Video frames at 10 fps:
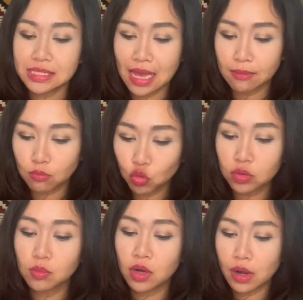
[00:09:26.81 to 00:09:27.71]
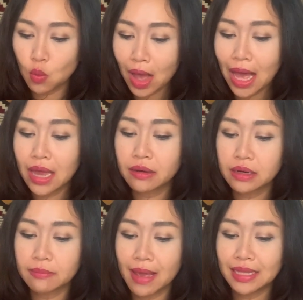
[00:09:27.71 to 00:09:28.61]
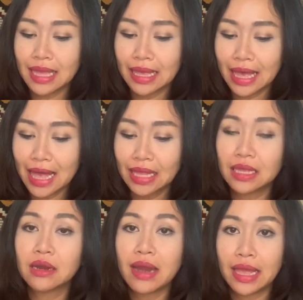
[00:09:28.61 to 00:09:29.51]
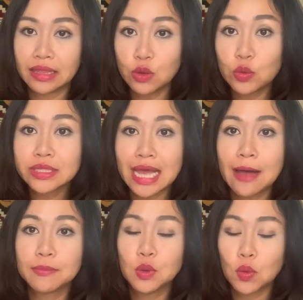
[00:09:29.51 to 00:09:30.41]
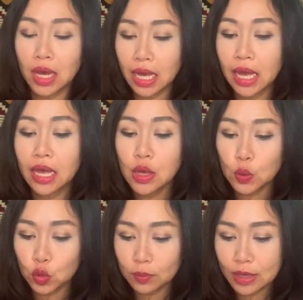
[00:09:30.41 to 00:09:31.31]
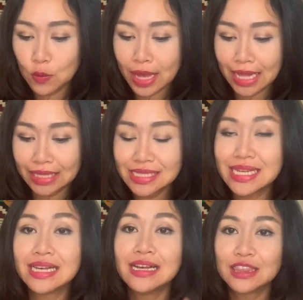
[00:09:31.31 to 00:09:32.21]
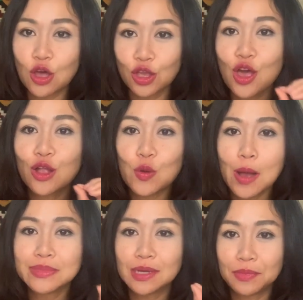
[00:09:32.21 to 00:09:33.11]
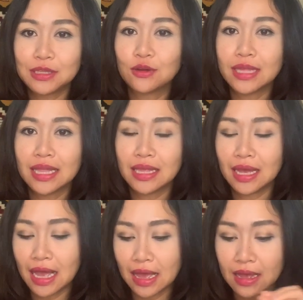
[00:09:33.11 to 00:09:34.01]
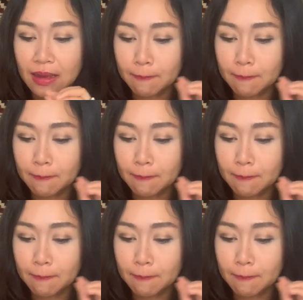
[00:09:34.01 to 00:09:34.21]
จากบุตรบริวารหรือแม้แต่งานอดิเรกที่คุณทำอยู่อะค่ะคุณมีโอกาสที่จะต่อยอดความสำเร็จตรงนั้นนะคะ